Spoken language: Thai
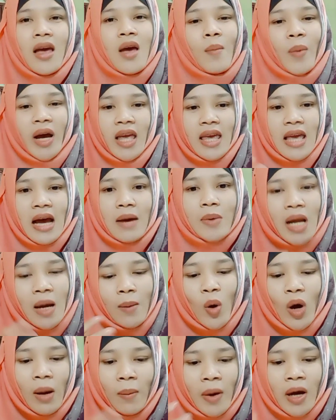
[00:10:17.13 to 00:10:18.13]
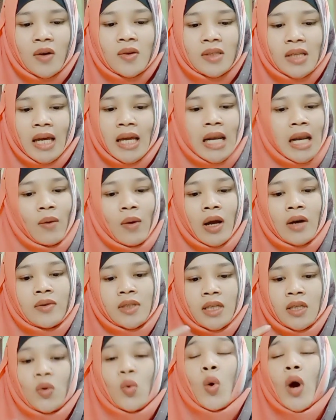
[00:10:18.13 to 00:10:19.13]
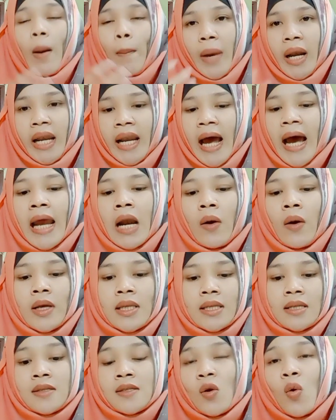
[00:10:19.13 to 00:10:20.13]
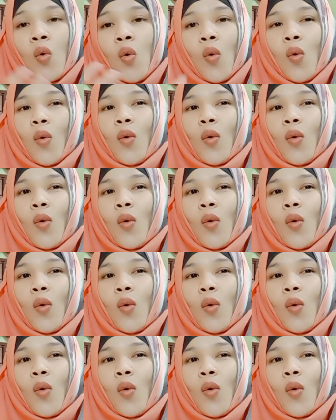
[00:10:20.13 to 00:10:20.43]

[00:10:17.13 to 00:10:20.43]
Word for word: พยายามทำความเข้าใจแล้วเราจะอยู่กับมันได้ แล้วเราจะสู้